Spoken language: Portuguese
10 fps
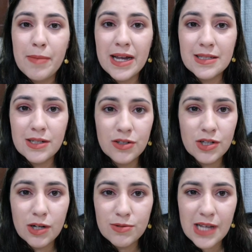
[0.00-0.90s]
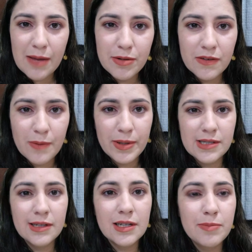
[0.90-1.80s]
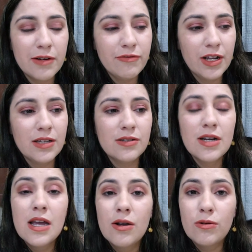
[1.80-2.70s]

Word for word: Mas a gente não sabe o que vai passar daqui para frente.